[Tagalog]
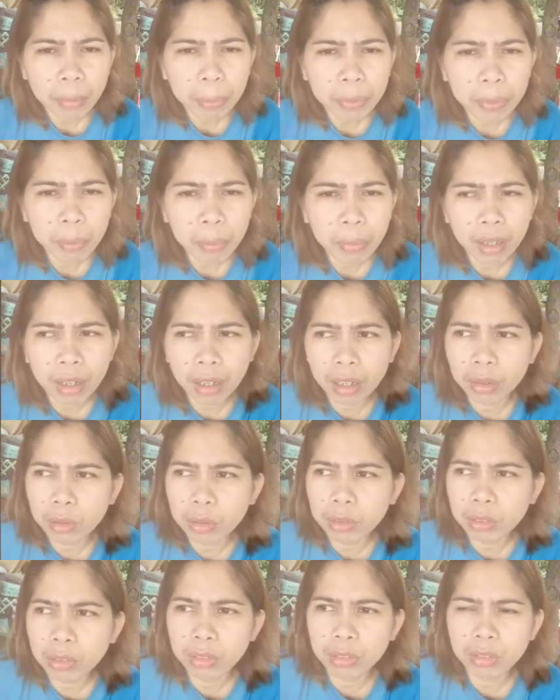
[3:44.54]
na po yung mga
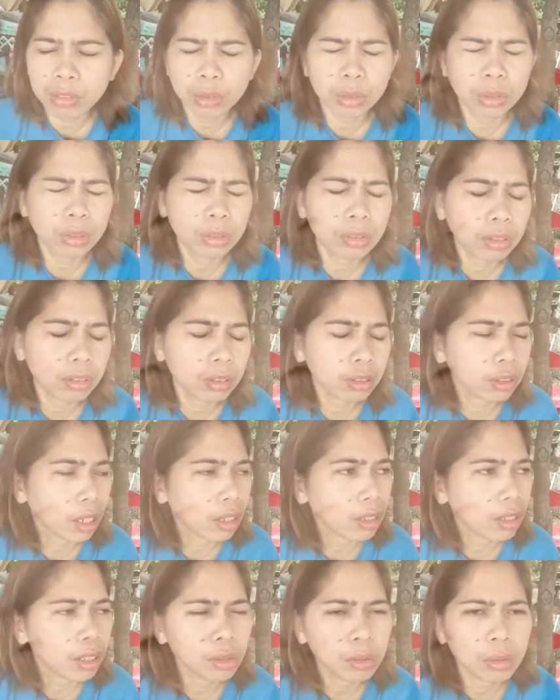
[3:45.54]
ano. Diyos ko,
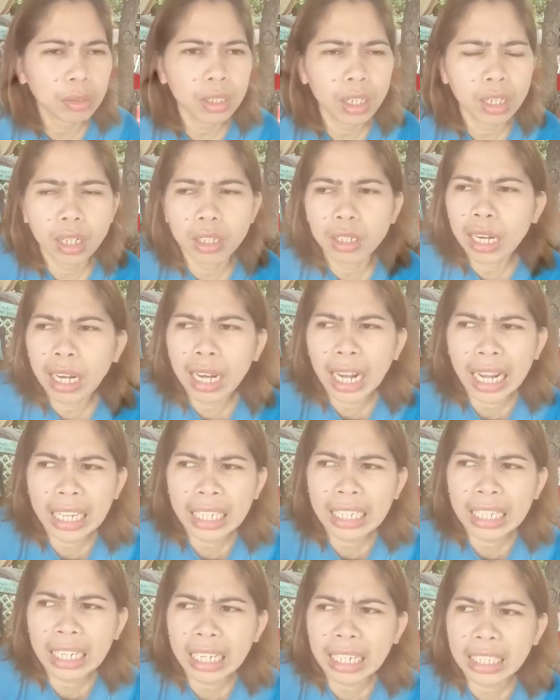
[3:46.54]
hallelujah.
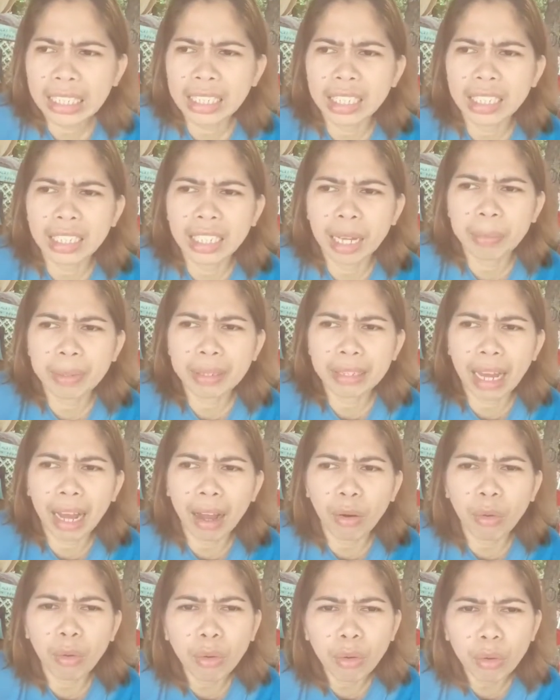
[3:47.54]
Nakakahiya kasi ang daming
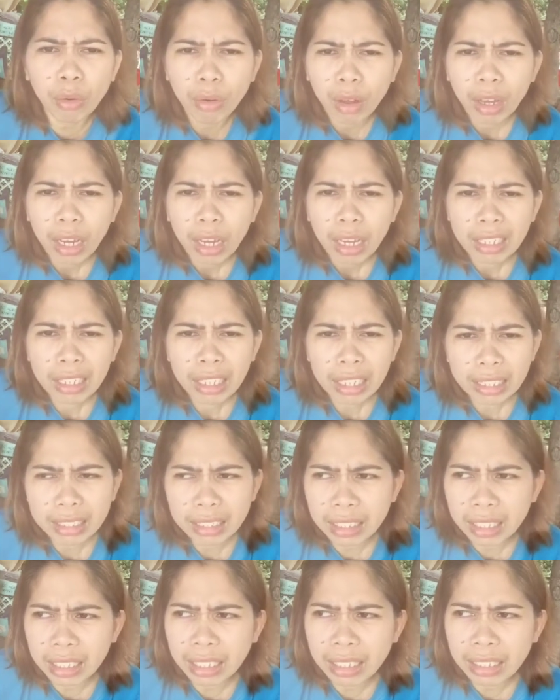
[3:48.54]
tao.
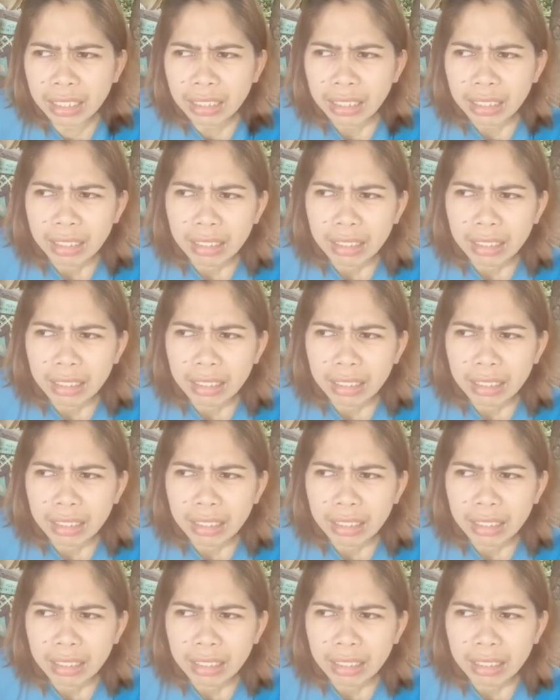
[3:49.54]
Nakatingin.